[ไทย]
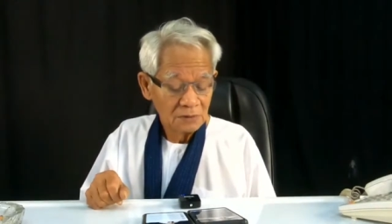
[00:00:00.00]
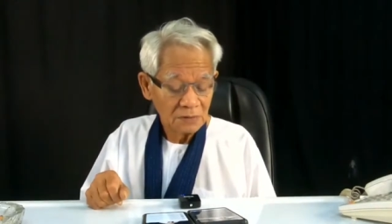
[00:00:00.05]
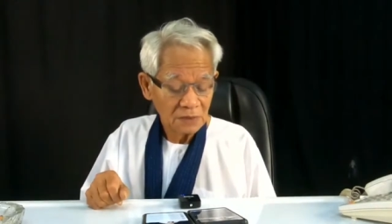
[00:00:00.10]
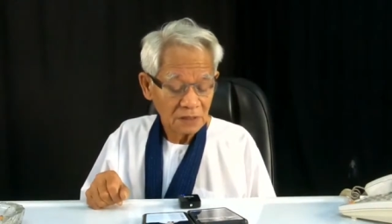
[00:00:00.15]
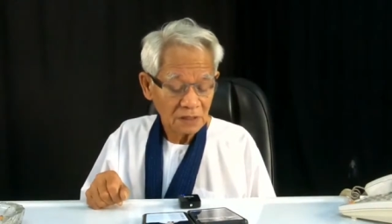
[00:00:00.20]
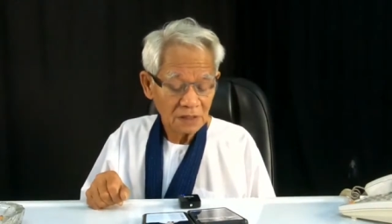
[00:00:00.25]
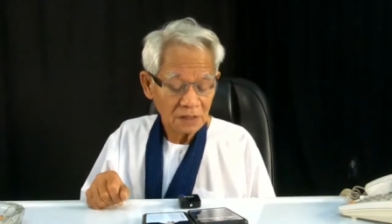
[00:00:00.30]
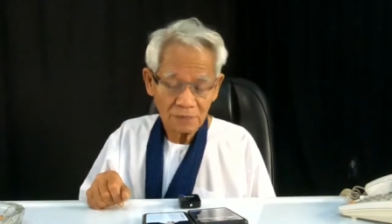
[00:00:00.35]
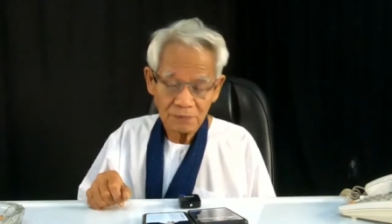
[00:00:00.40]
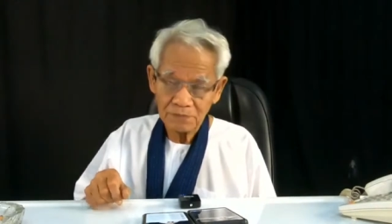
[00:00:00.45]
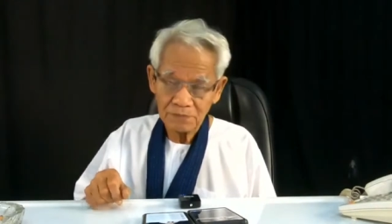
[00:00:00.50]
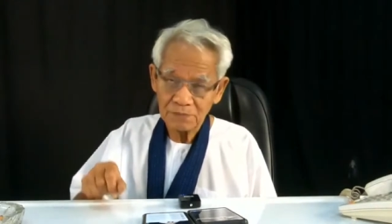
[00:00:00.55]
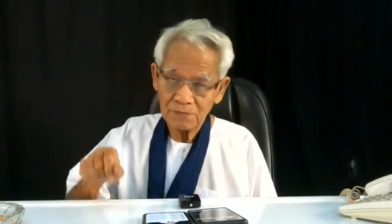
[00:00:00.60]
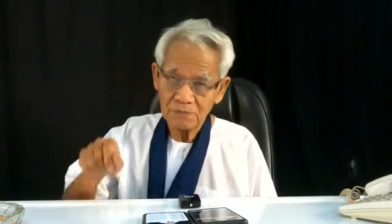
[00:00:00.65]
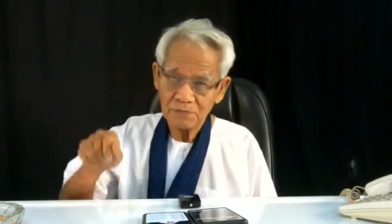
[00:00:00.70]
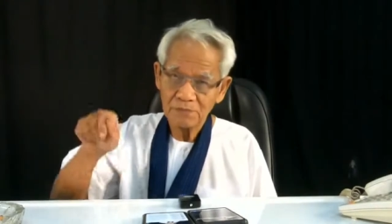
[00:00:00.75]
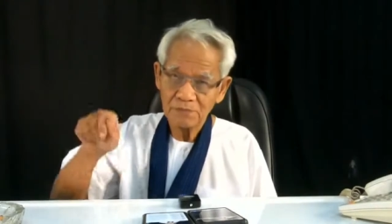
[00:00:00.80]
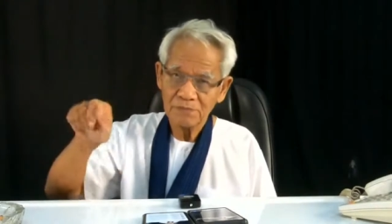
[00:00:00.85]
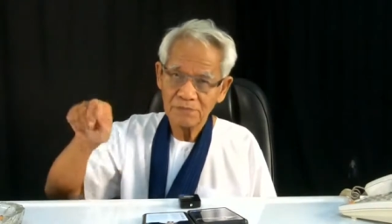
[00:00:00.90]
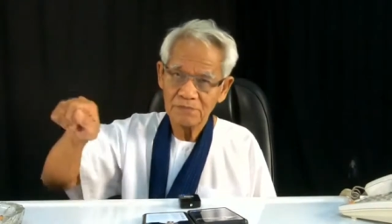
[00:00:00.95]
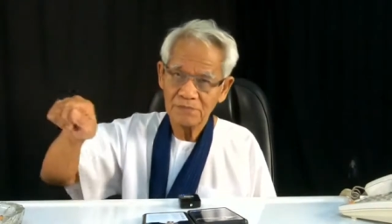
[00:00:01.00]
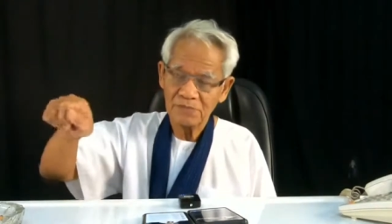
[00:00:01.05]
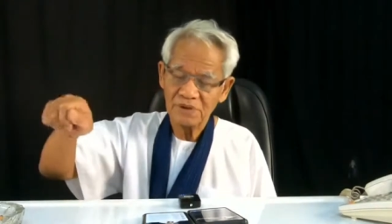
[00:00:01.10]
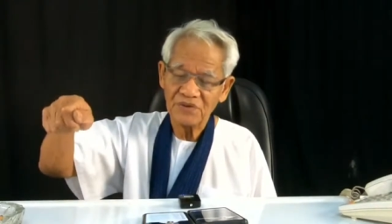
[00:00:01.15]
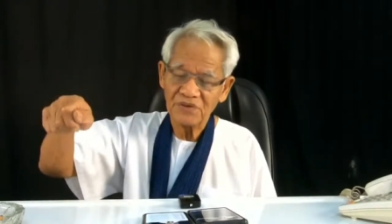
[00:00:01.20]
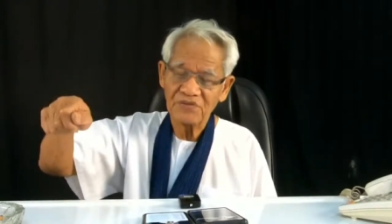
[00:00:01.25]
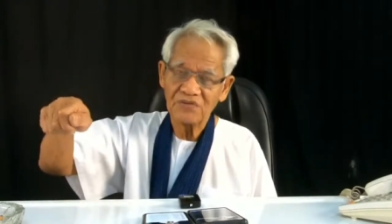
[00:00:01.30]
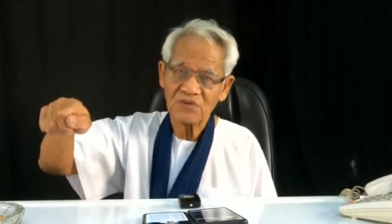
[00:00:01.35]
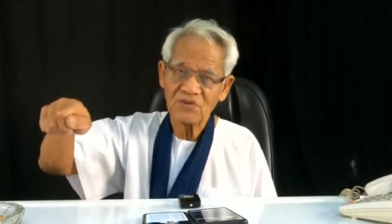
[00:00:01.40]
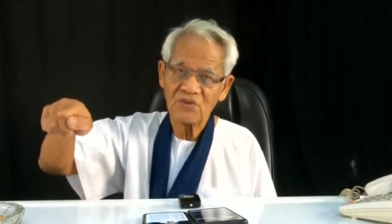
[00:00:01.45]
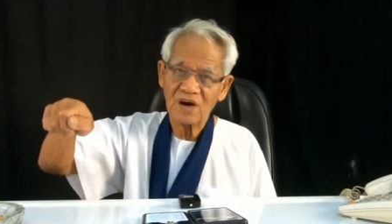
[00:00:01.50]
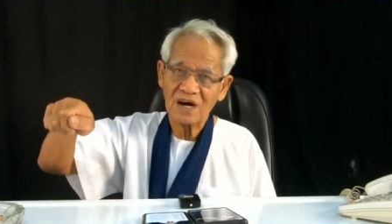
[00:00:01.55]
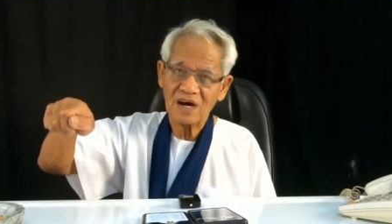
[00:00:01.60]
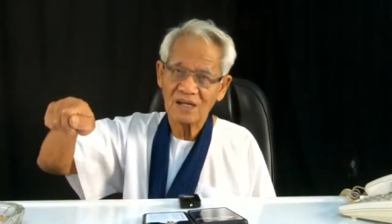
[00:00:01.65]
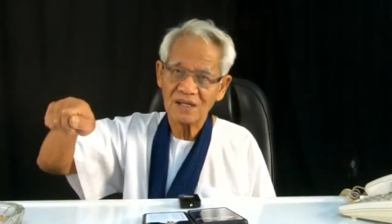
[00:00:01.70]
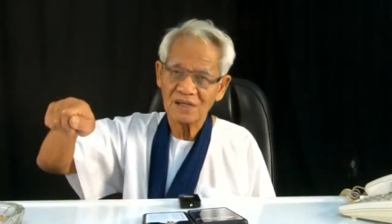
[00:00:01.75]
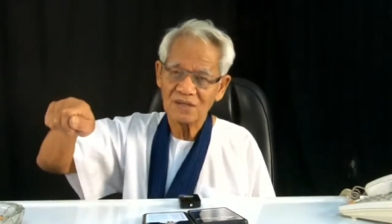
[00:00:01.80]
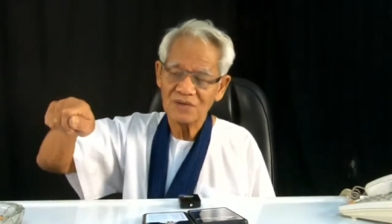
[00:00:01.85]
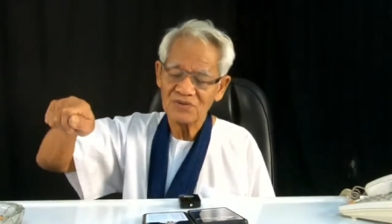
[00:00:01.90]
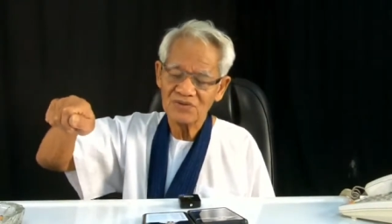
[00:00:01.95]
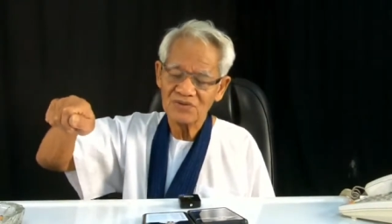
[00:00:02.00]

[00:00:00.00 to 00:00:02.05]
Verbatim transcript: เหมือนกับเป็นสว่าน